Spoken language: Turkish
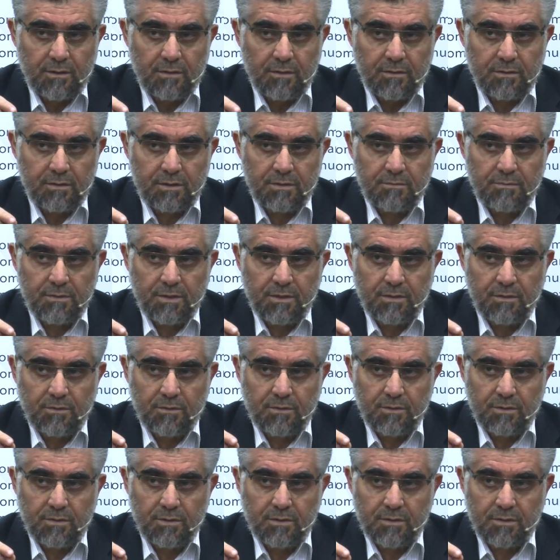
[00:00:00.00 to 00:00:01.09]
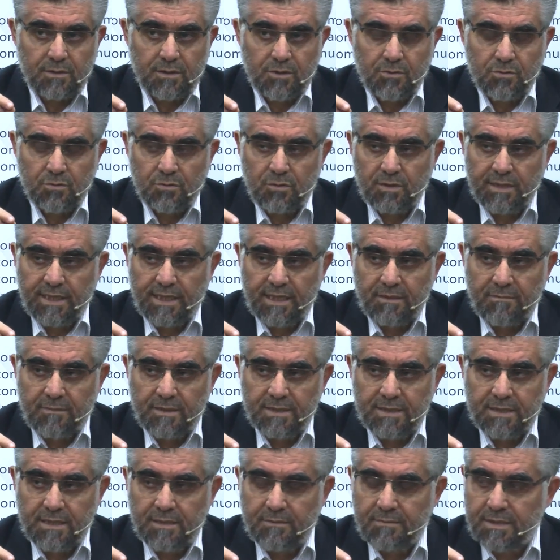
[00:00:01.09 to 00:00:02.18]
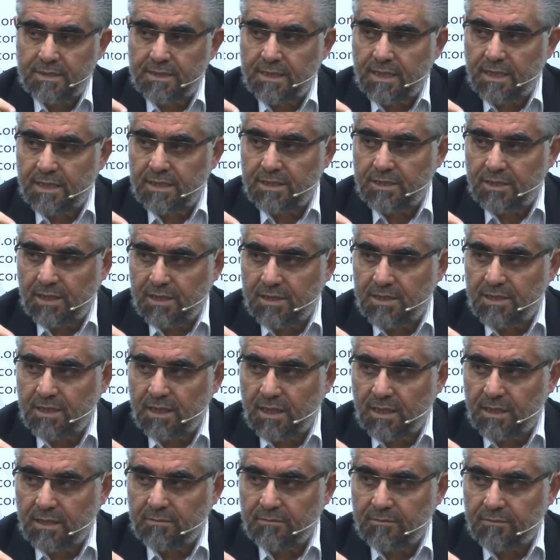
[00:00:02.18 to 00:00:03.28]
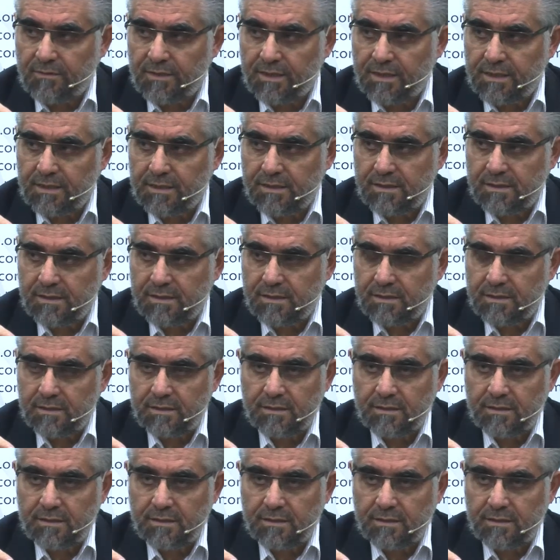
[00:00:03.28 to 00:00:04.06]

Şimdi Resul kelimesine biz sadece elçi anlamı veririz.